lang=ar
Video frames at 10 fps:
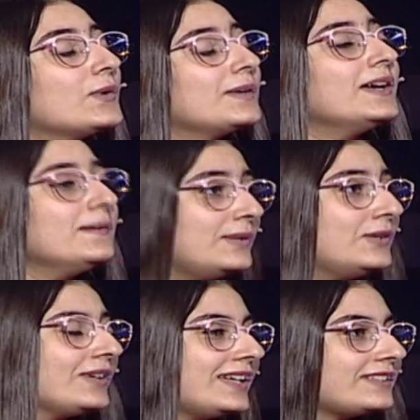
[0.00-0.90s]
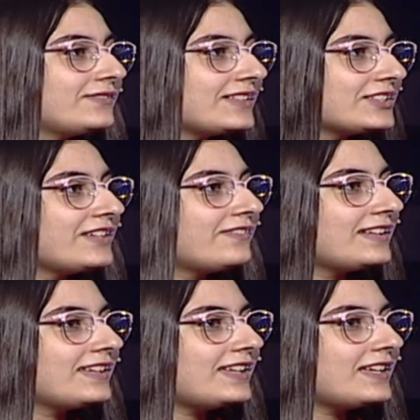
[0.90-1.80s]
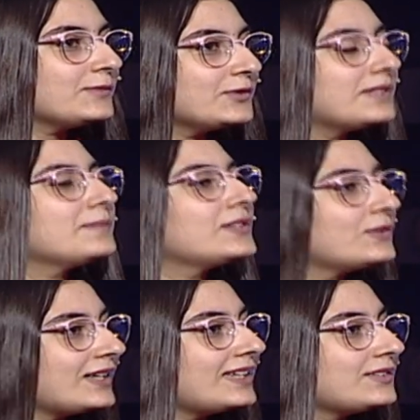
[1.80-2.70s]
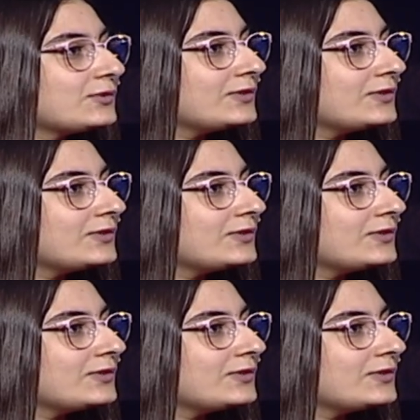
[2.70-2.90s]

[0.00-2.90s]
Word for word: وبحب اللغات فشايفه ان انا ممكن باللغات